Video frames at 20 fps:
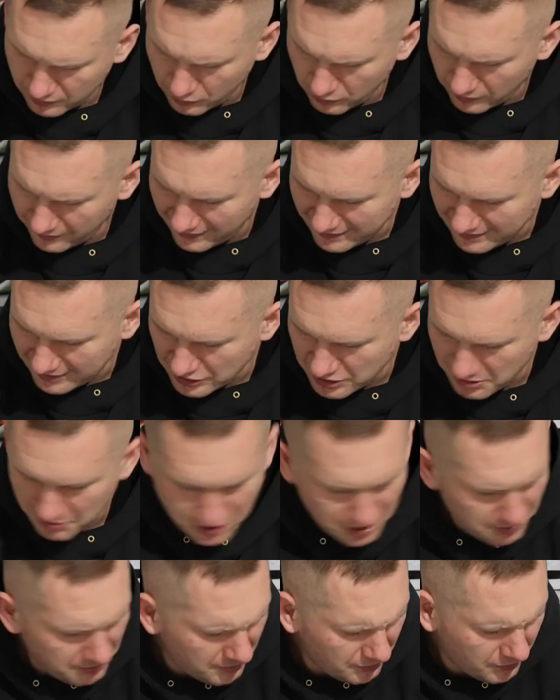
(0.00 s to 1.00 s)
kurna strasznie
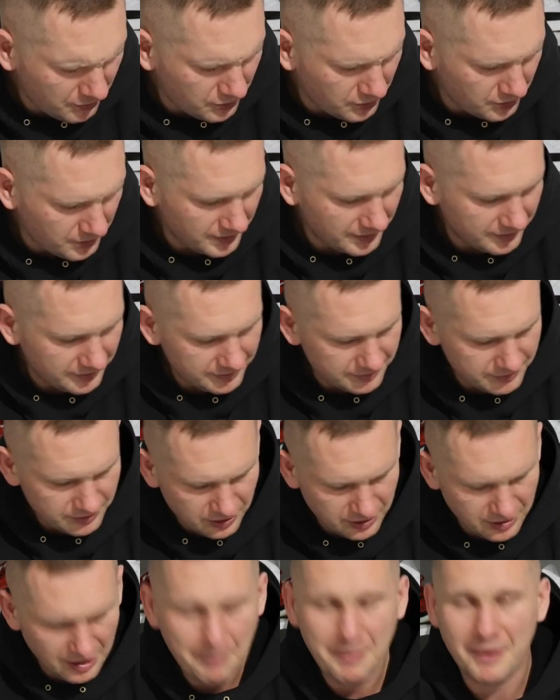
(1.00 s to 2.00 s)
mi się pobrudziły,
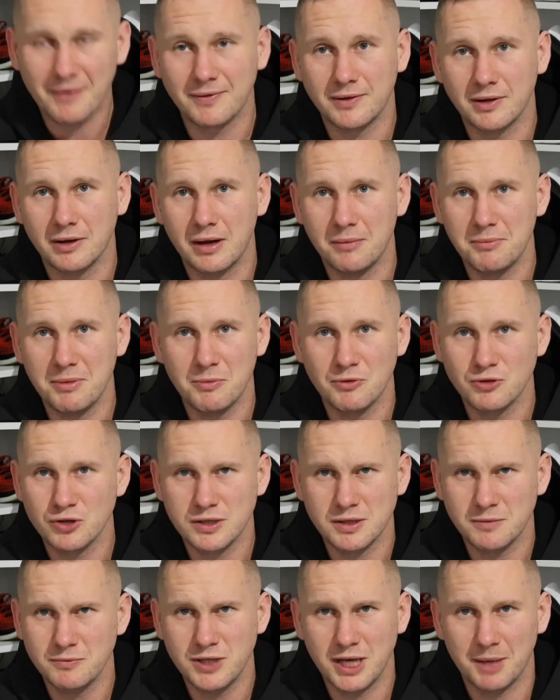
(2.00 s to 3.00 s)
to na pewno, a mimo,
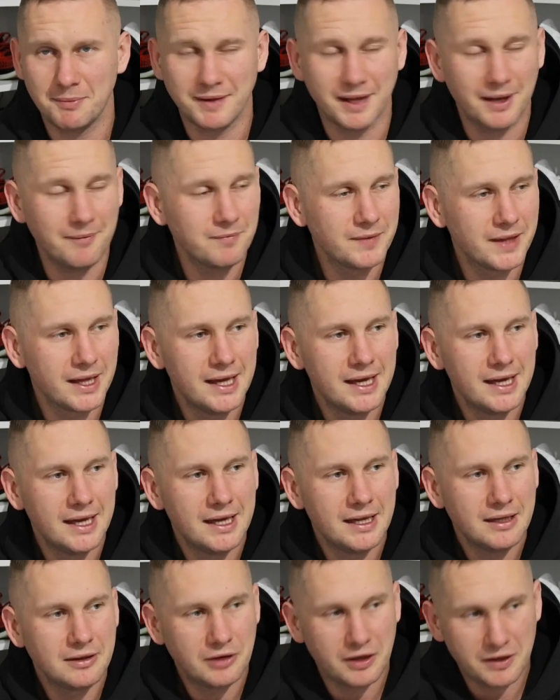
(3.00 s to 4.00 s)
że są ciemne,
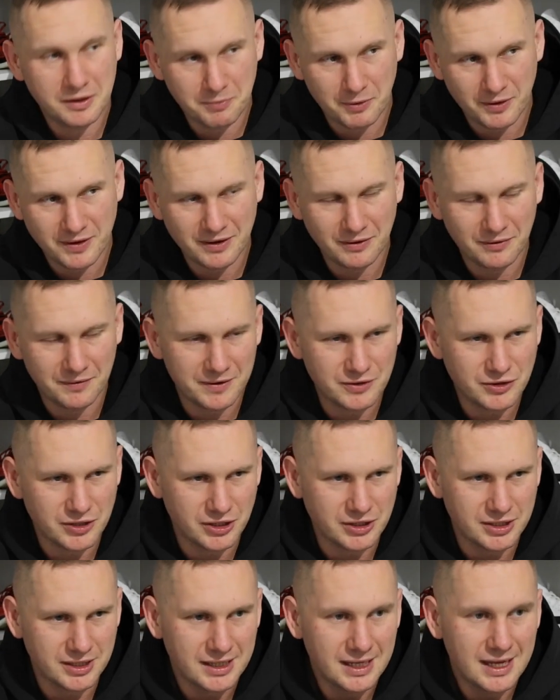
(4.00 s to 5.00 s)
to jest podstawowa
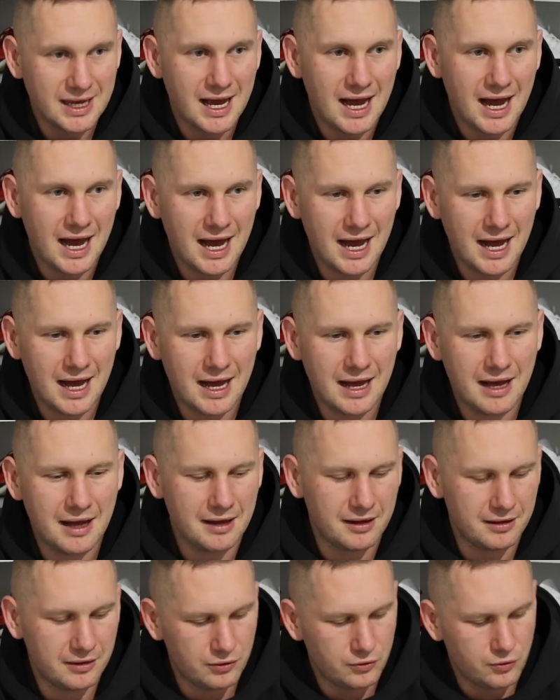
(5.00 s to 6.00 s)
rzecz. A
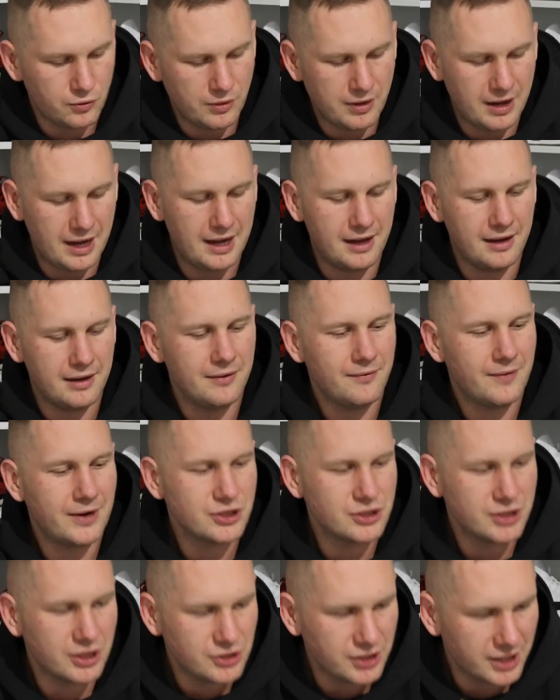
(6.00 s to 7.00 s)
druga
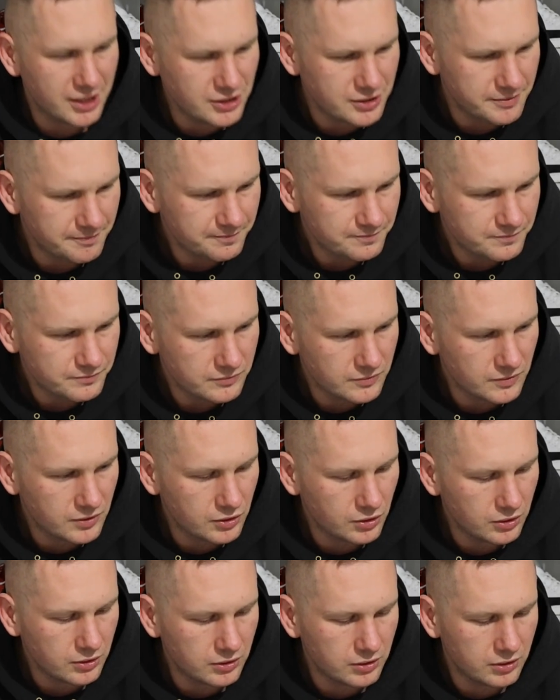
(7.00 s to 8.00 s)
ważna rzecz,
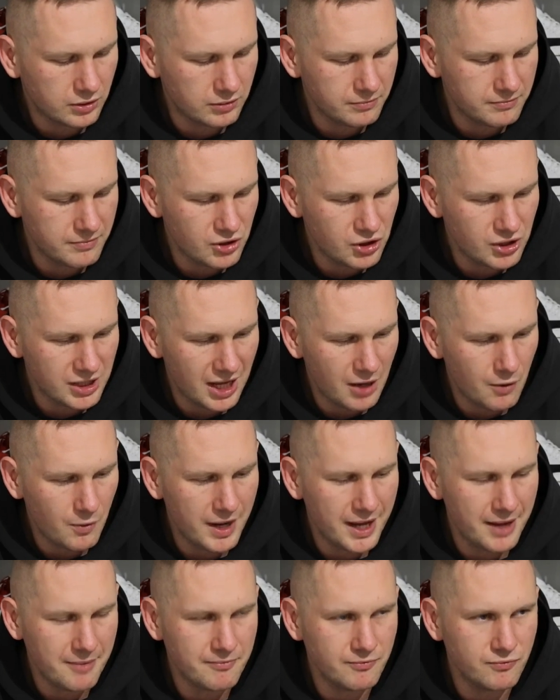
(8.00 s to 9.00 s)
to
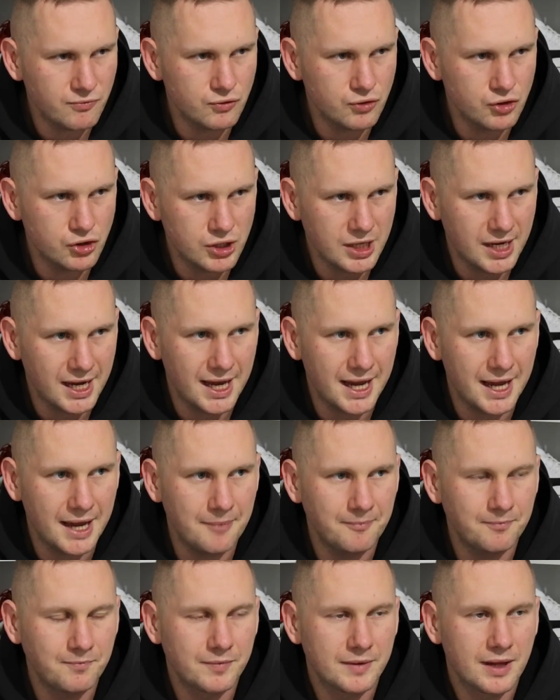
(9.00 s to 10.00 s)
myślałem,
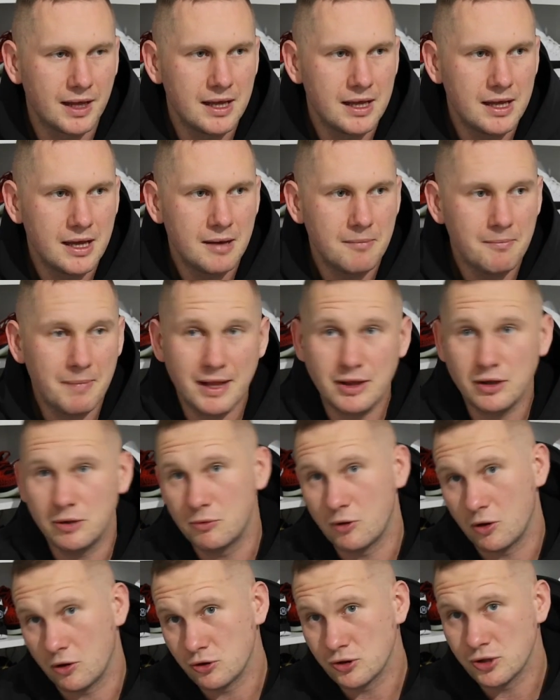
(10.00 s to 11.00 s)
że
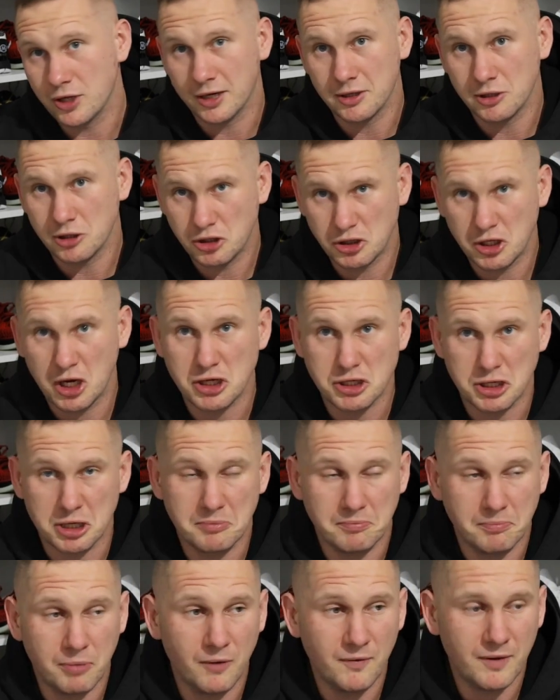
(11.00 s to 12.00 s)
będą gorsze. Szczerze,
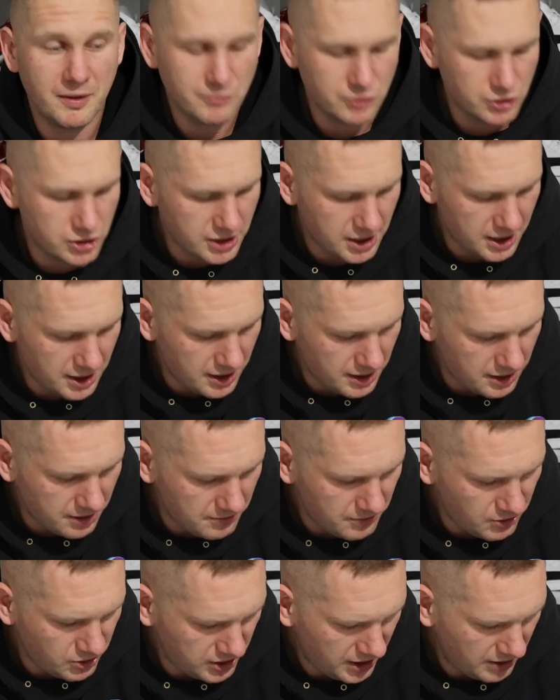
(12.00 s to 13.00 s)
powiem, że
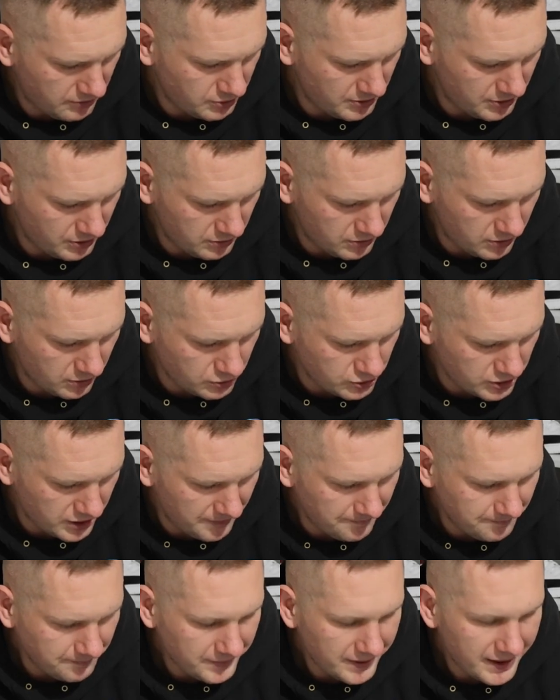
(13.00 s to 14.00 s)
myślałem, że będą gorsze.